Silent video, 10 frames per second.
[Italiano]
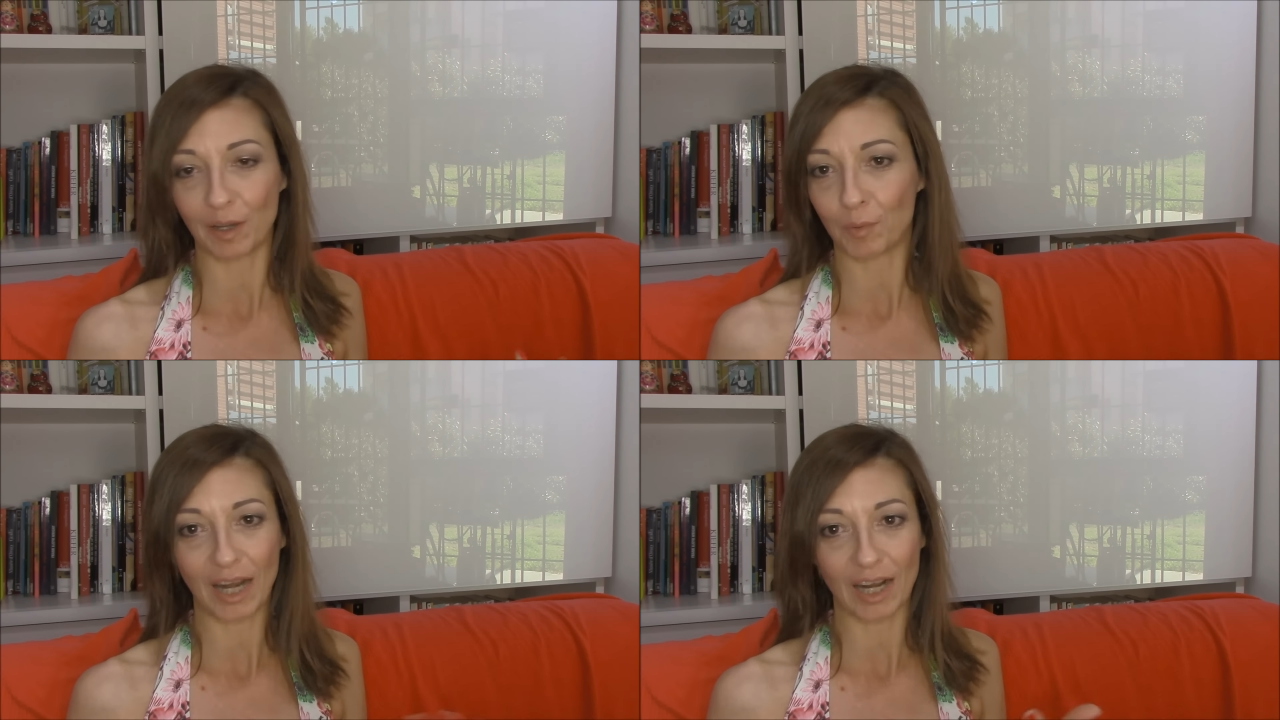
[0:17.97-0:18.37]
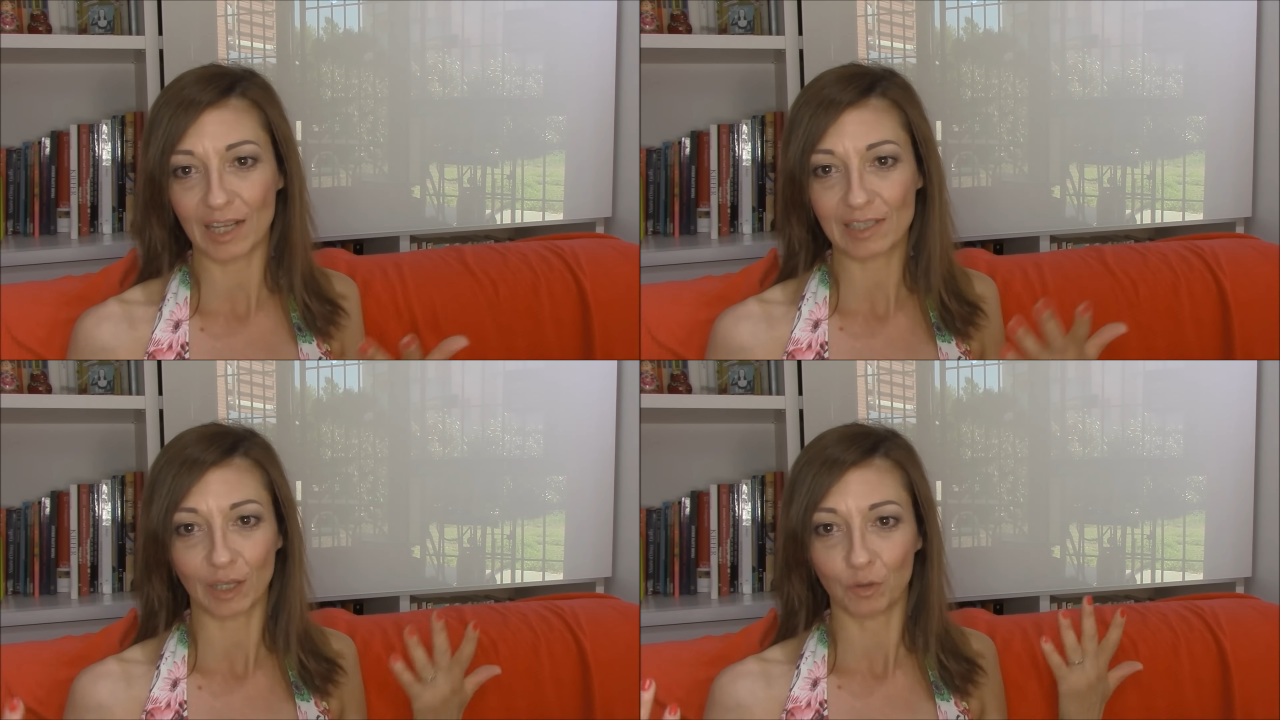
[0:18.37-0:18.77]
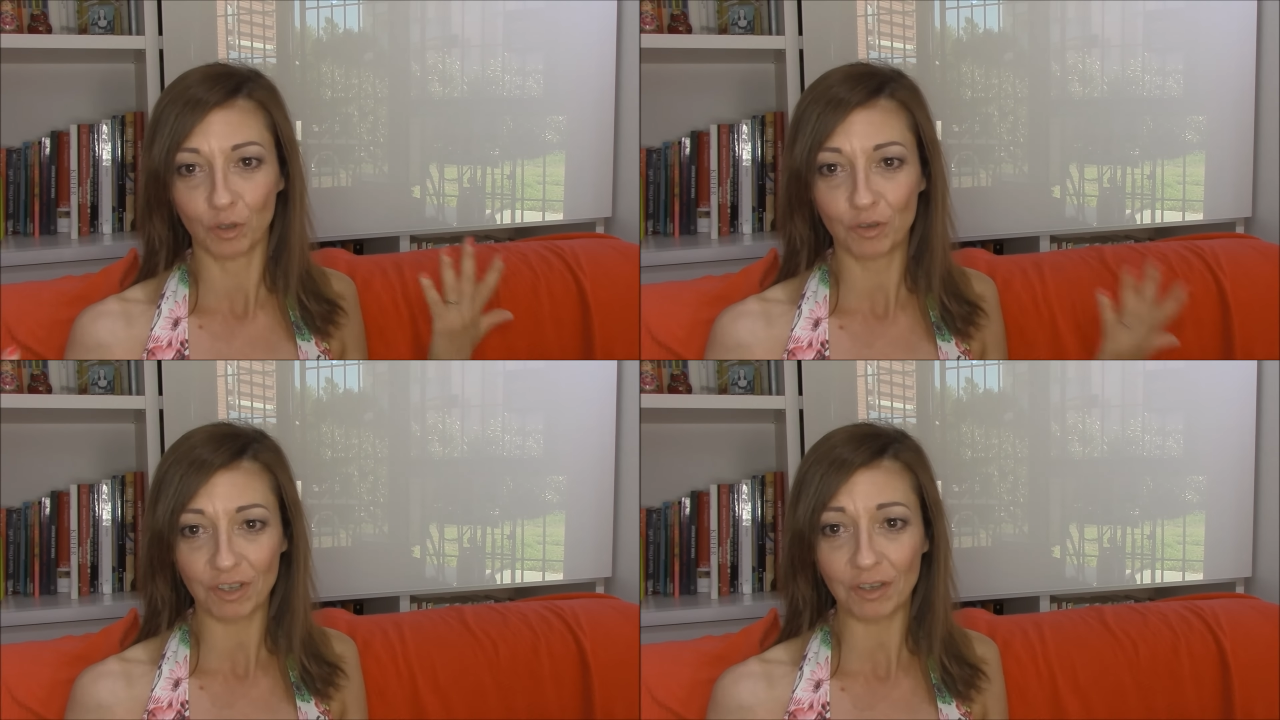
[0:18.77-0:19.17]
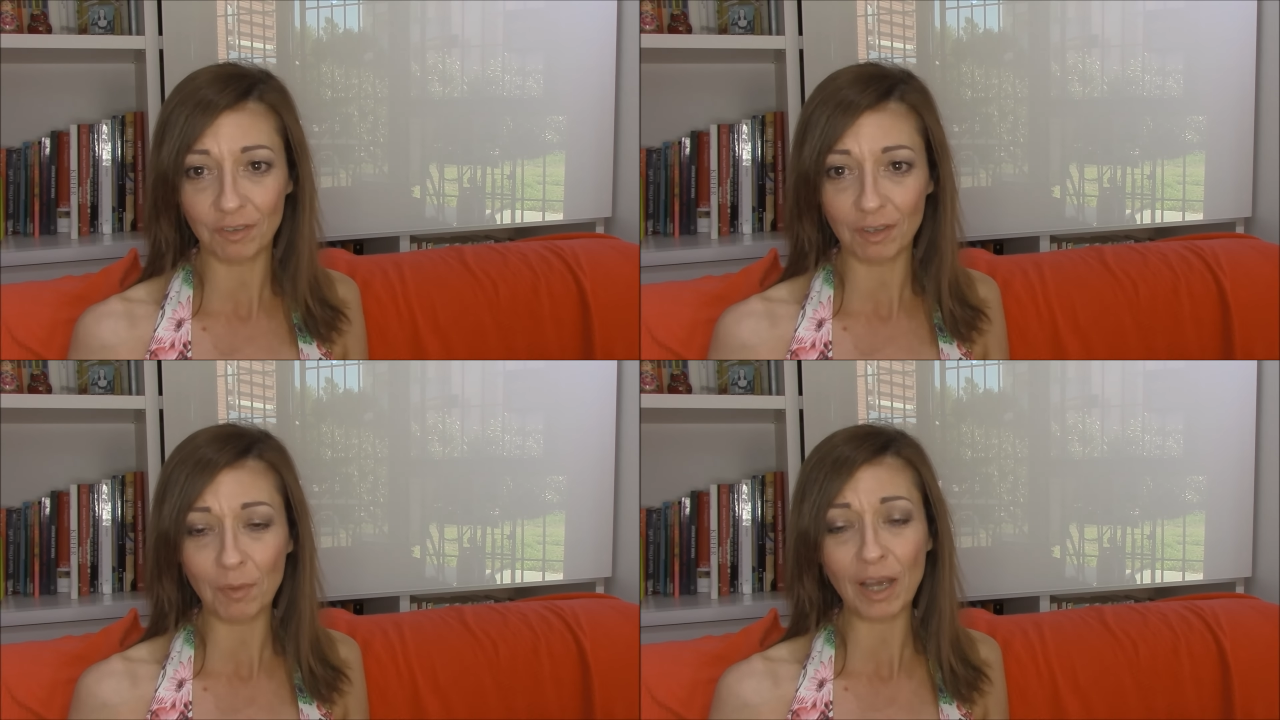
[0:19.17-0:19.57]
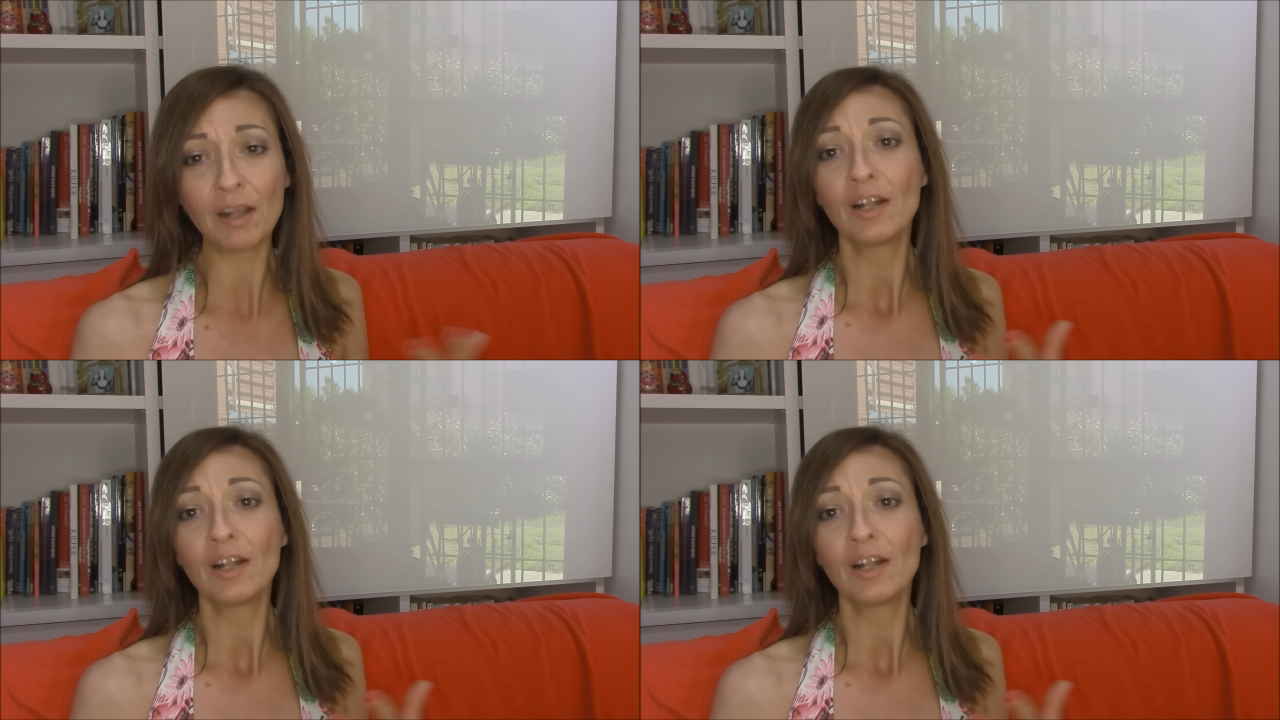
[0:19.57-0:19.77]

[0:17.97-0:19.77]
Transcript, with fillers: che è una ragazza dolcissima